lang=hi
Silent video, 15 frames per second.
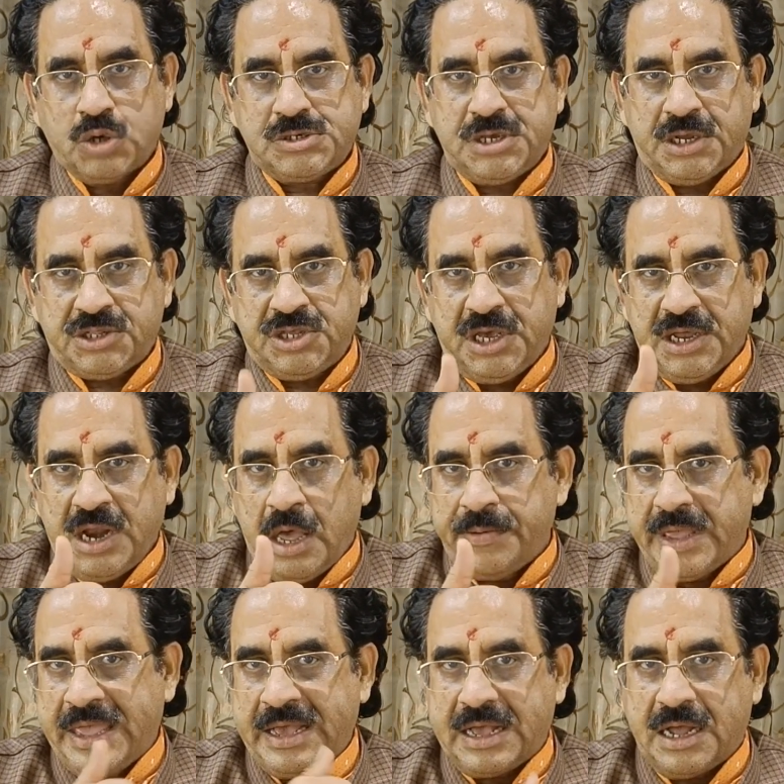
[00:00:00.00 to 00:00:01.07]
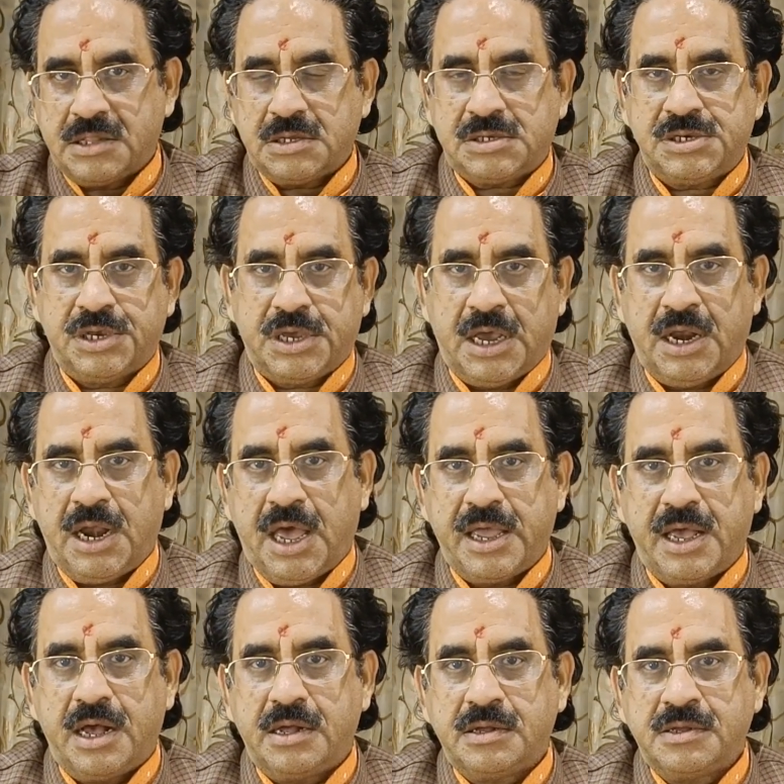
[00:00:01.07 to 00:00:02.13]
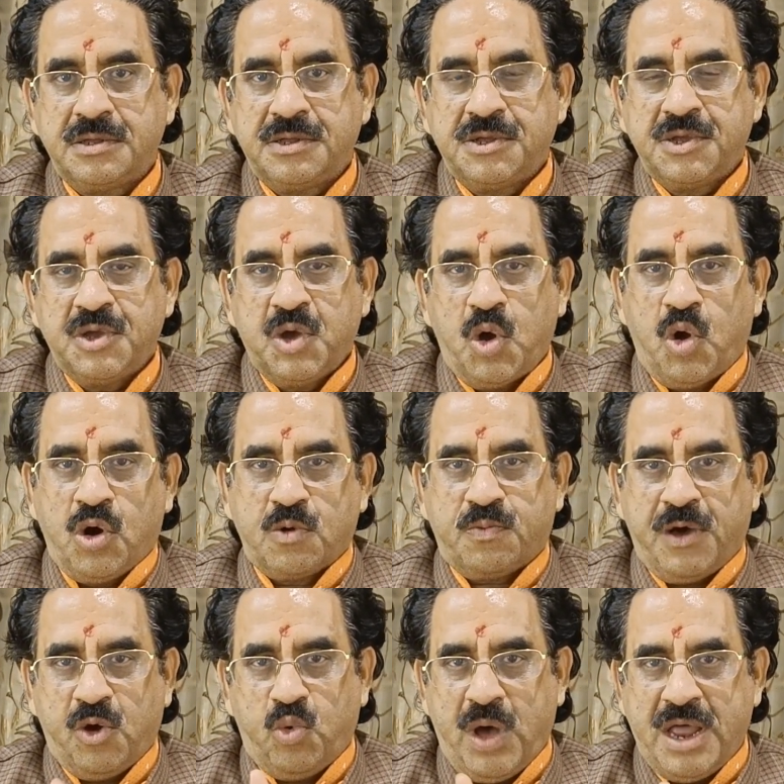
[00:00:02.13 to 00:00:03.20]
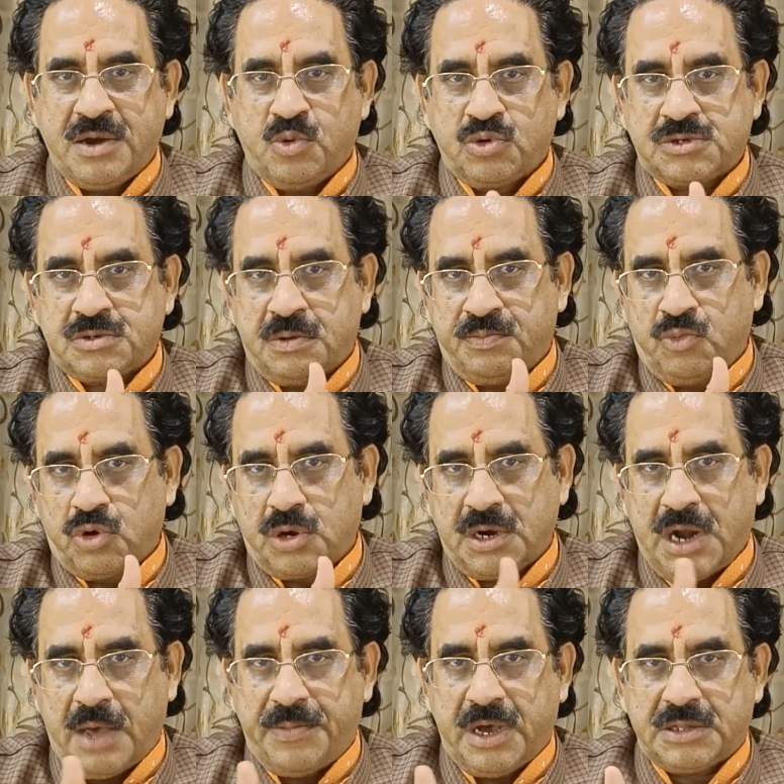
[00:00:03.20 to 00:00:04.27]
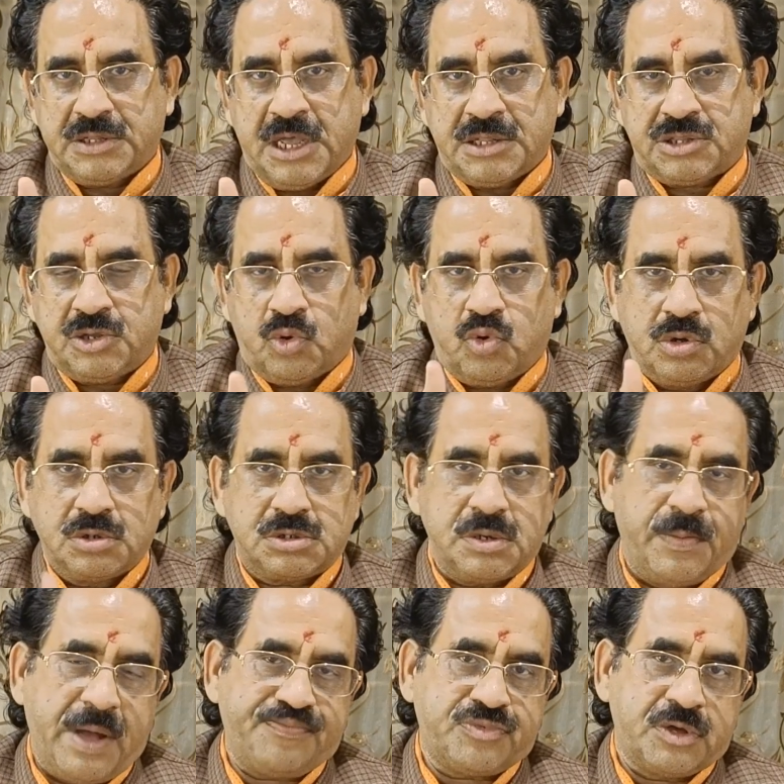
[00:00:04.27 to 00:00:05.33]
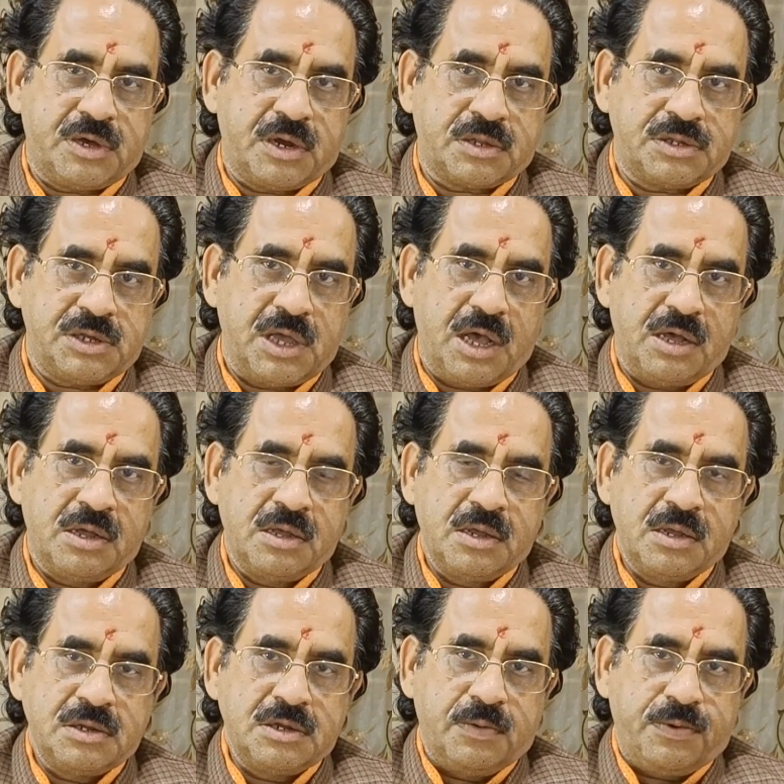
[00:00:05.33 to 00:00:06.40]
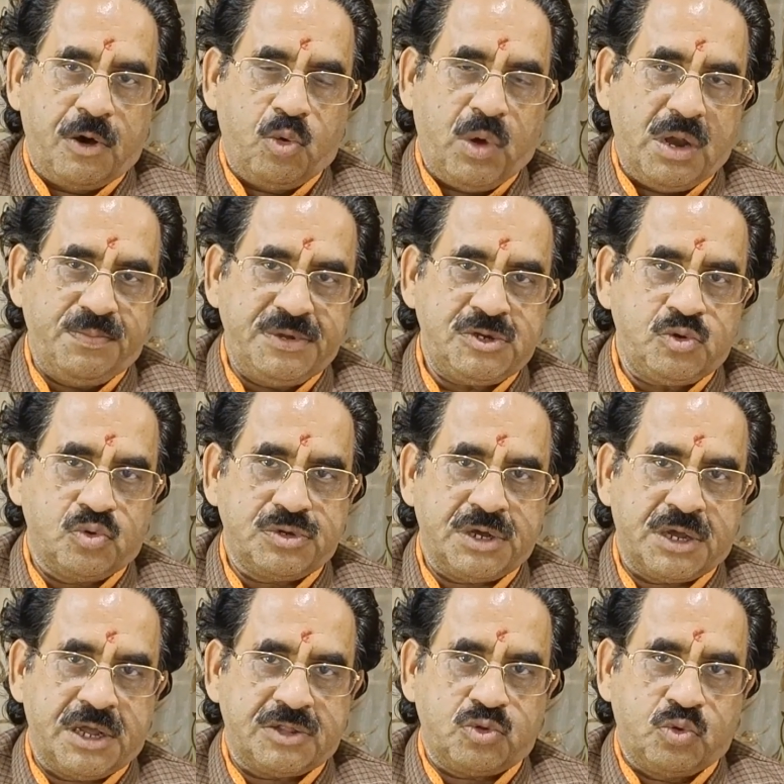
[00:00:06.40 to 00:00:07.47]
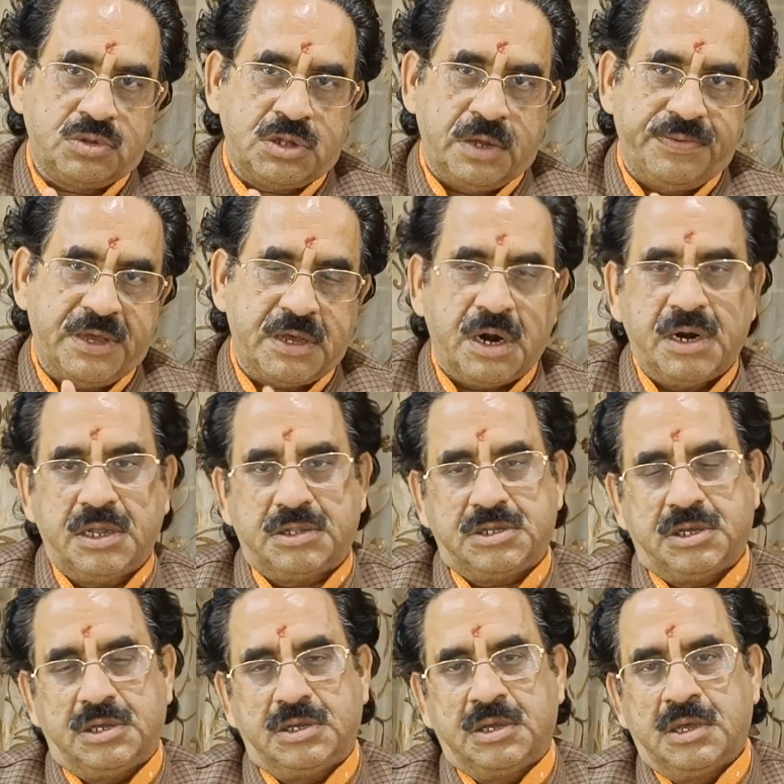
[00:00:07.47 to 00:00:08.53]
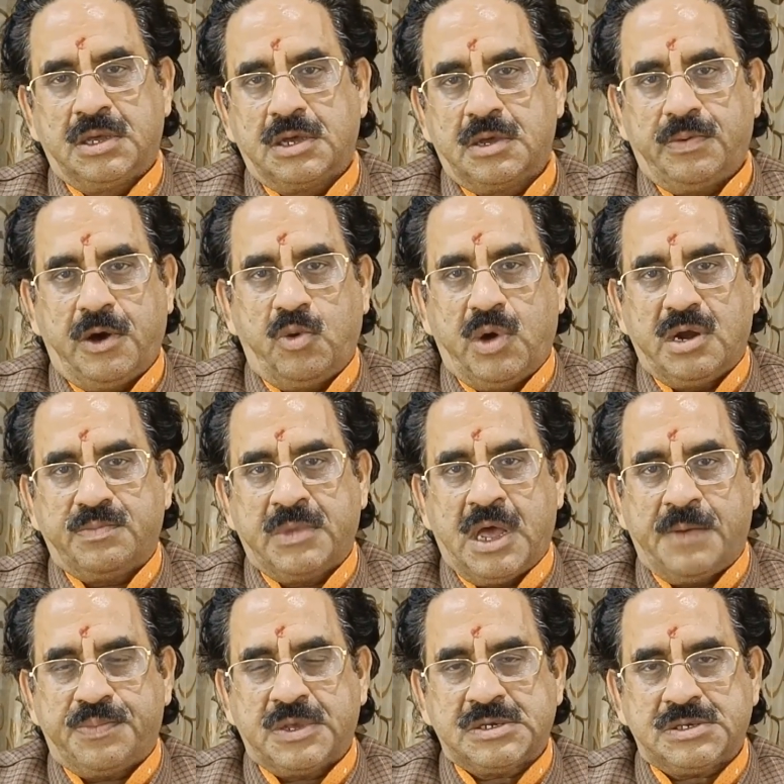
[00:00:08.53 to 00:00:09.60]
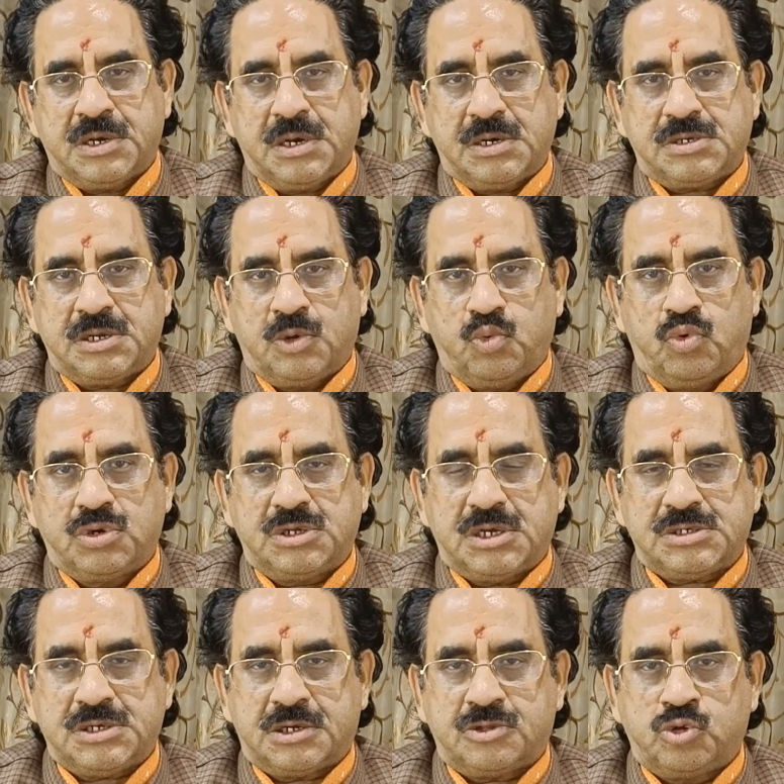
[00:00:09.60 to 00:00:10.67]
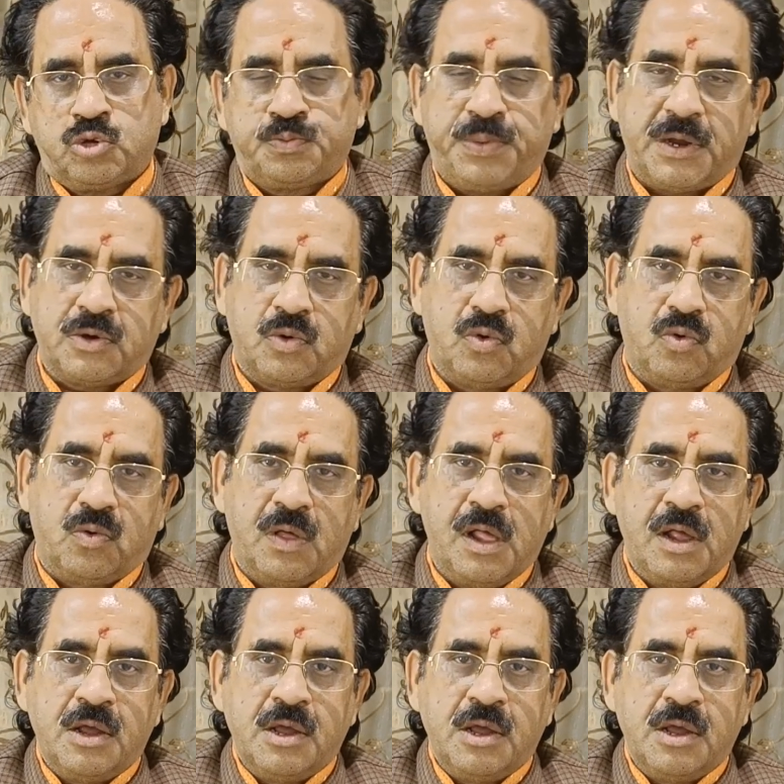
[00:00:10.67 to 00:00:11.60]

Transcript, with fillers: उस शक्ति का नाम एकादशी कहलाया और भगवान उस मुर नामक दात्य को समाप्त कर दिया जब भगवान विष्णु जगे तो देवी खड़ी थी कि भगवान मैं आपके शरीर से ऊर्जा शक्ति उत्पन्न हूँ